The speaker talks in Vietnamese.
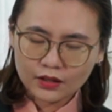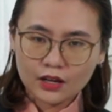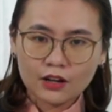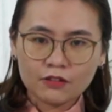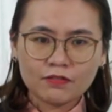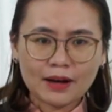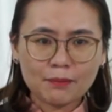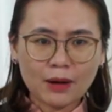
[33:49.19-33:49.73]

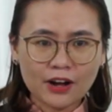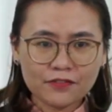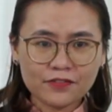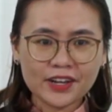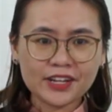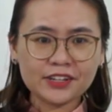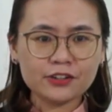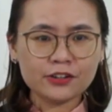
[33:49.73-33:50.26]
Và bởi
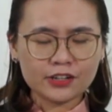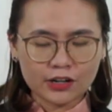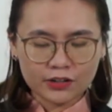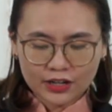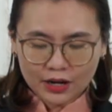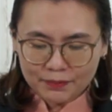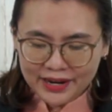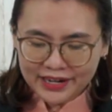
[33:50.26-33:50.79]
vì người đủ
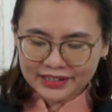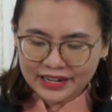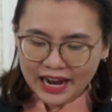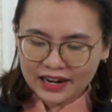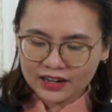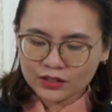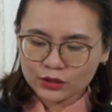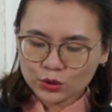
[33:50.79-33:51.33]
đó biết
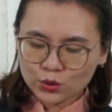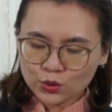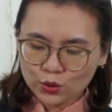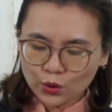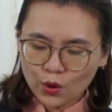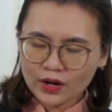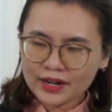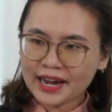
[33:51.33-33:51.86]
rằng
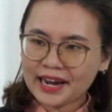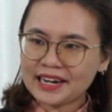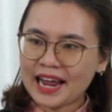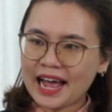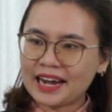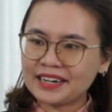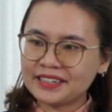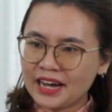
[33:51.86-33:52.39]
Chúa Ngài
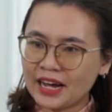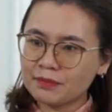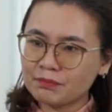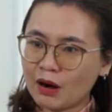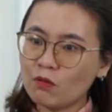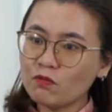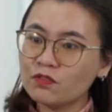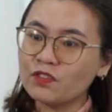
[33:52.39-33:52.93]
là nền
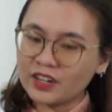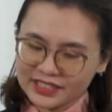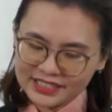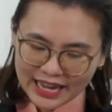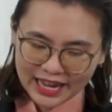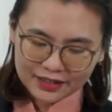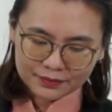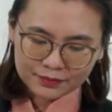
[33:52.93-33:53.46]
móng vững
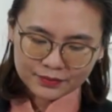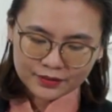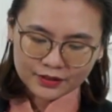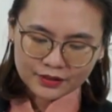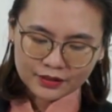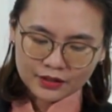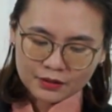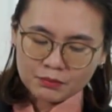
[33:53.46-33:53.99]
chắc.
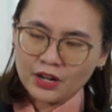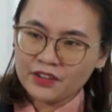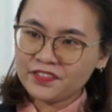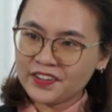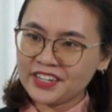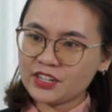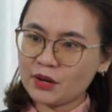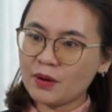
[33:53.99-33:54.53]
Bởi
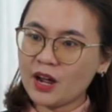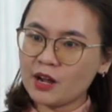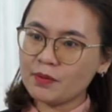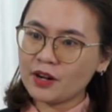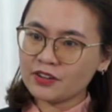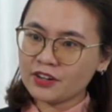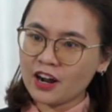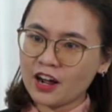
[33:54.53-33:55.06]
vì trong
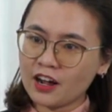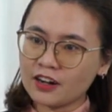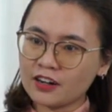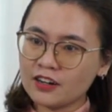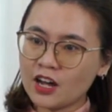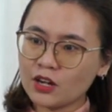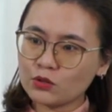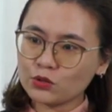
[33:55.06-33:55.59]
Hebrew,
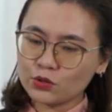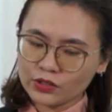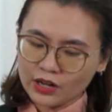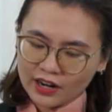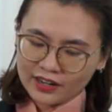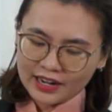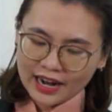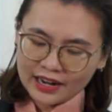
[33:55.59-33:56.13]
lời của Chúa
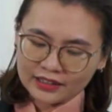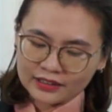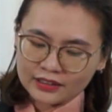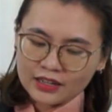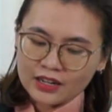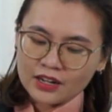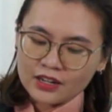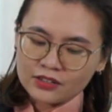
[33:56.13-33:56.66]
nói rằng
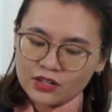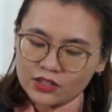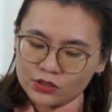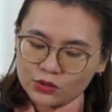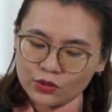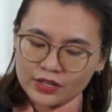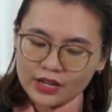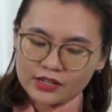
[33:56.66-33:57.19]
Đức
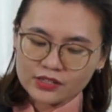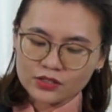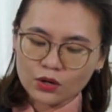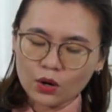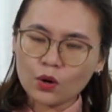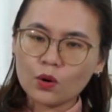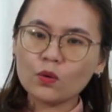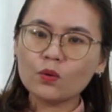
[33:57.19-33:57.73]
Chúa
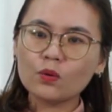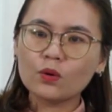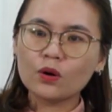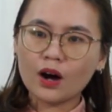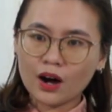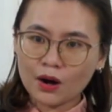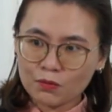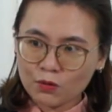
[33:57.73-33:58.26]
Giêsu
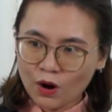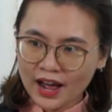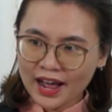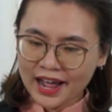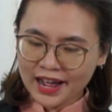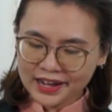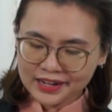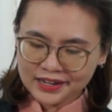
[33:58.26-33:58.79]
hôm
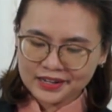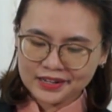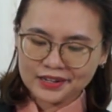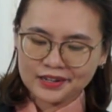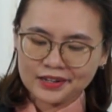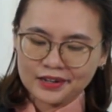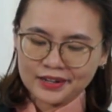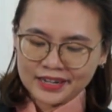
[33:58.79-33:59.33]
qua,
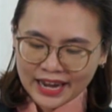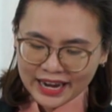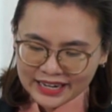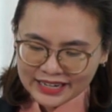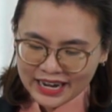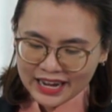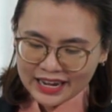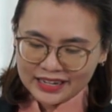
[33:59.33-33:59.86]
ngày
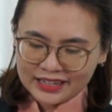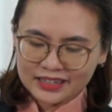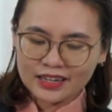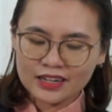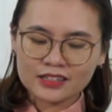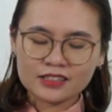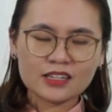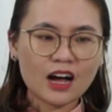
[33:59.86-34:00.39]
nay
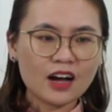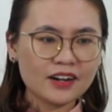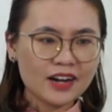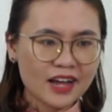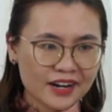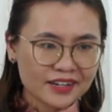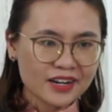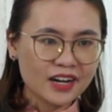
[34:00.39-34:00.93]
cho
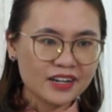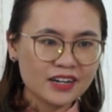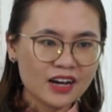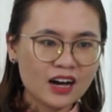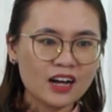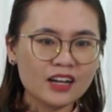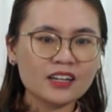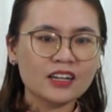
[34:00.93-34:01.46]
đến đời
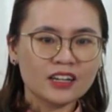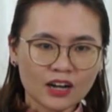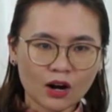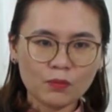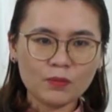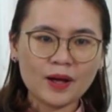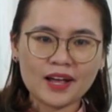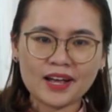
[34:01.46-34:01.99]
đời
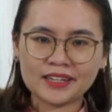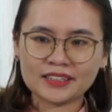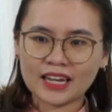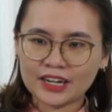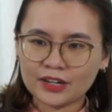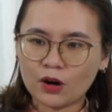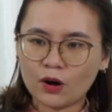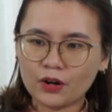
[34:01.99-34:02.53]
không hề
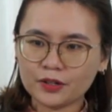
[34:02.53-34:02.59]
thay đổi.